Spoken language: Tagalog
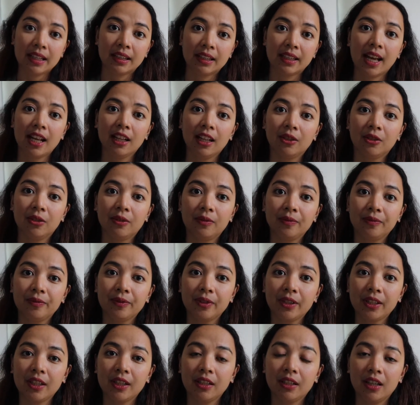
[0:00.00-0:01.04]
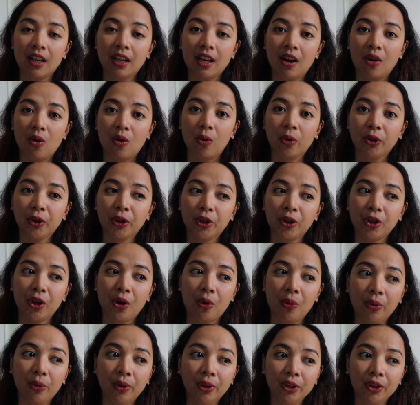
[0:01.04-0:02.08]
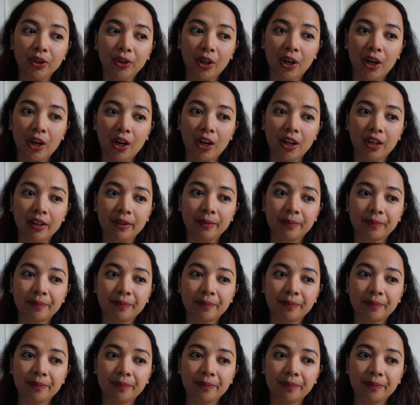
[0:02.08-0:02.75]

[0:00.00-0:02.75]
Dahil kung sige ka lang order ng order,